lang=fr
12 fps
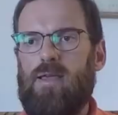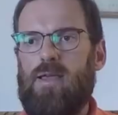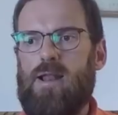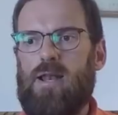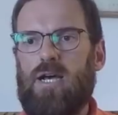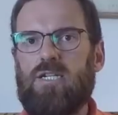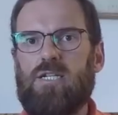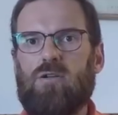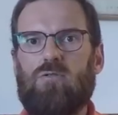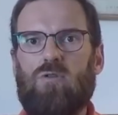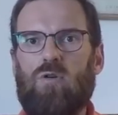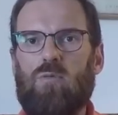Et là, j'ai
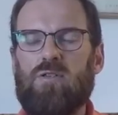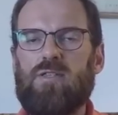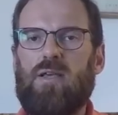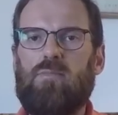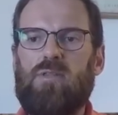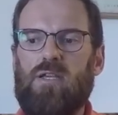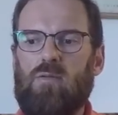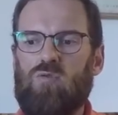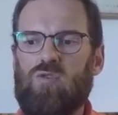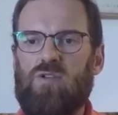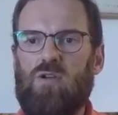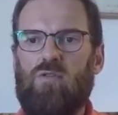commencé à me dire,
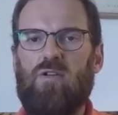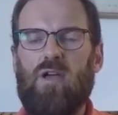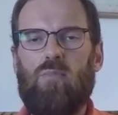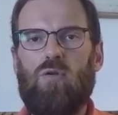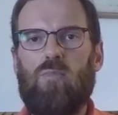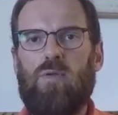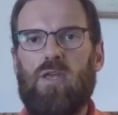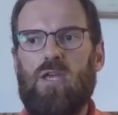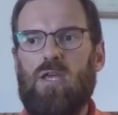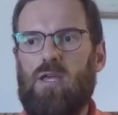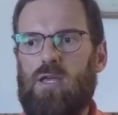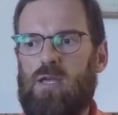bon, je vais lever un peu le pied.
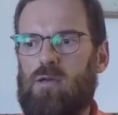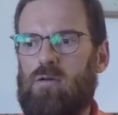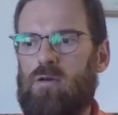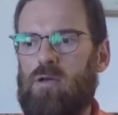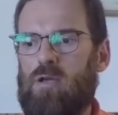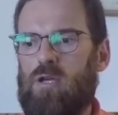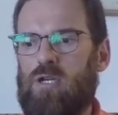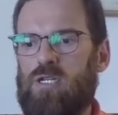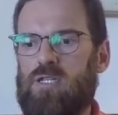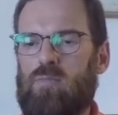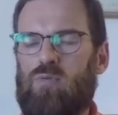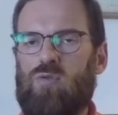Et
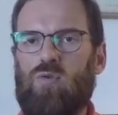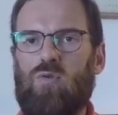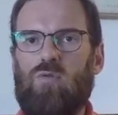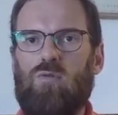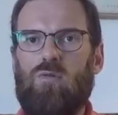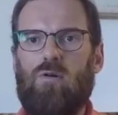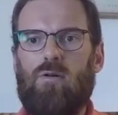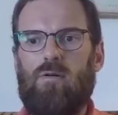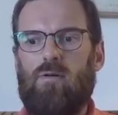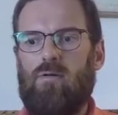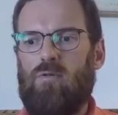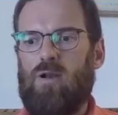j'étais plutôt
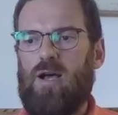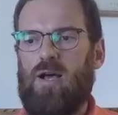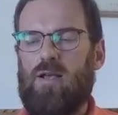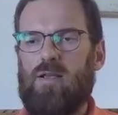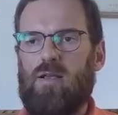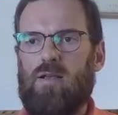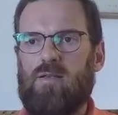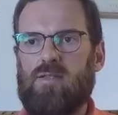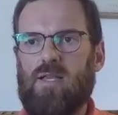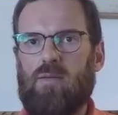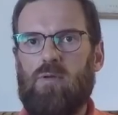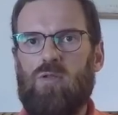voilà, à
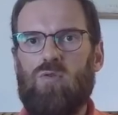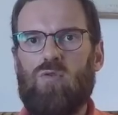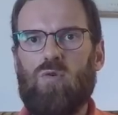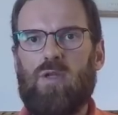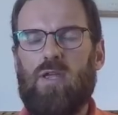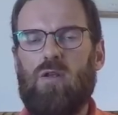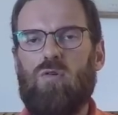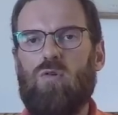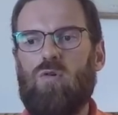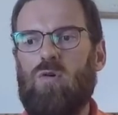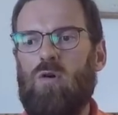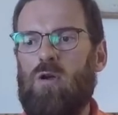5 minutes au
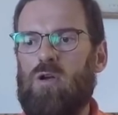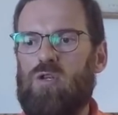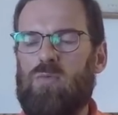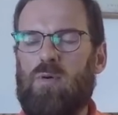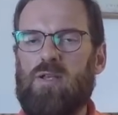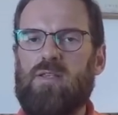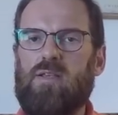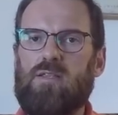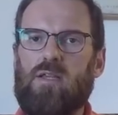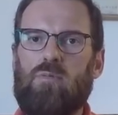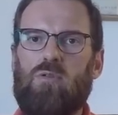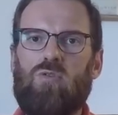kilo. Je suis passé à
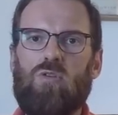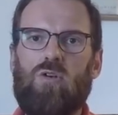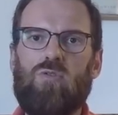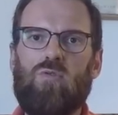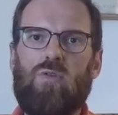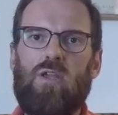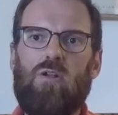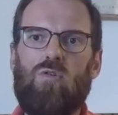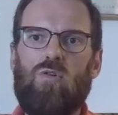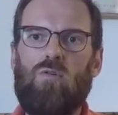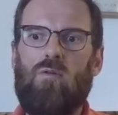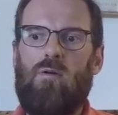5 minutes 30 au
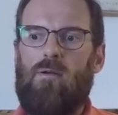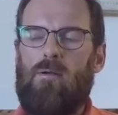kilo